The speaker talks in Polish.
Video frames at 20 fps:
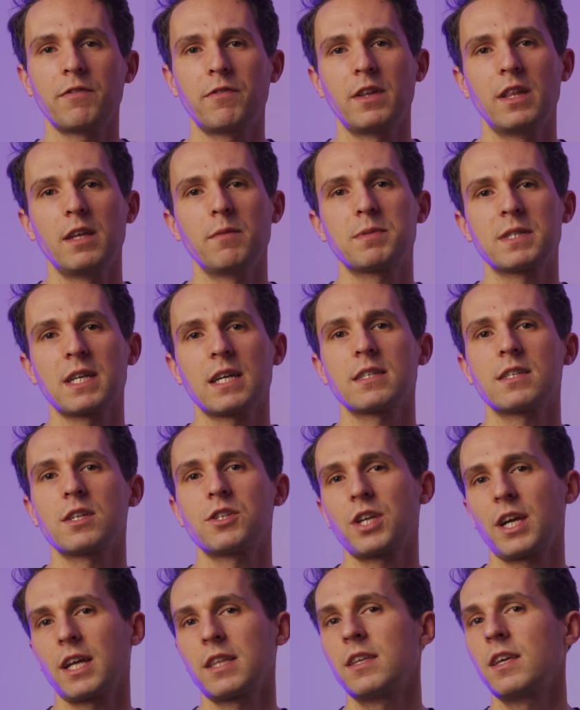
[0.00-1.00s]
Philipsa ze
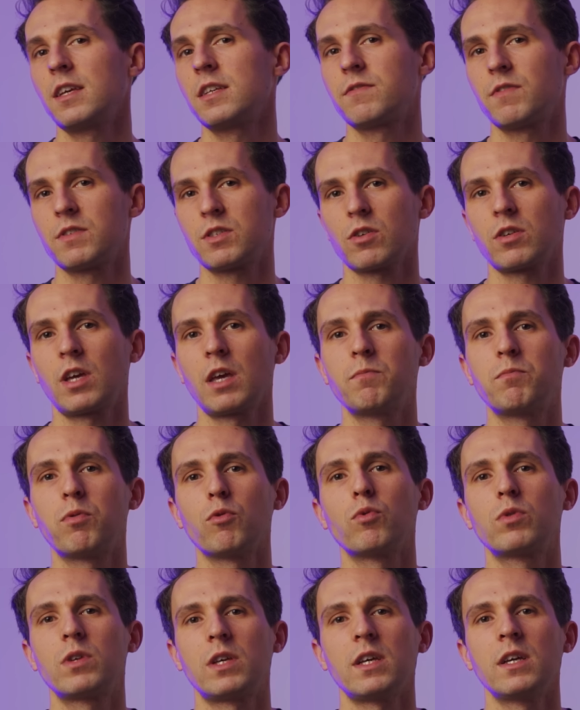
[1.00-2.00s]
średniej i z wysokiej
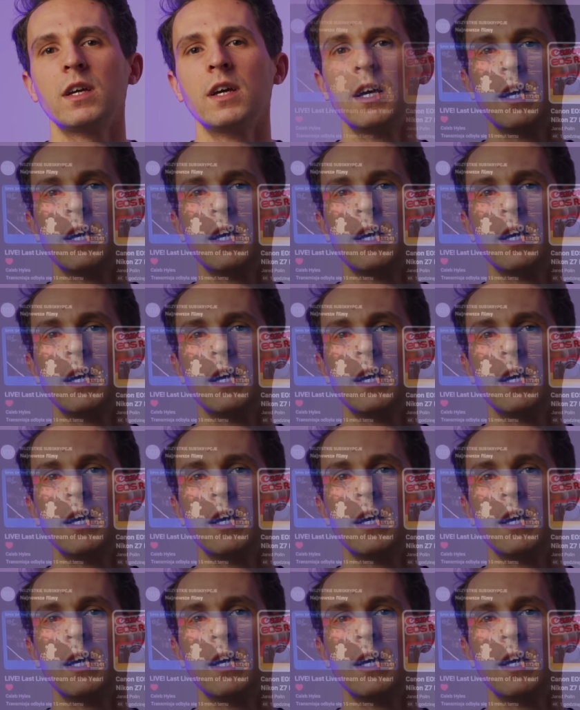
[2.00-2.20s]
półki,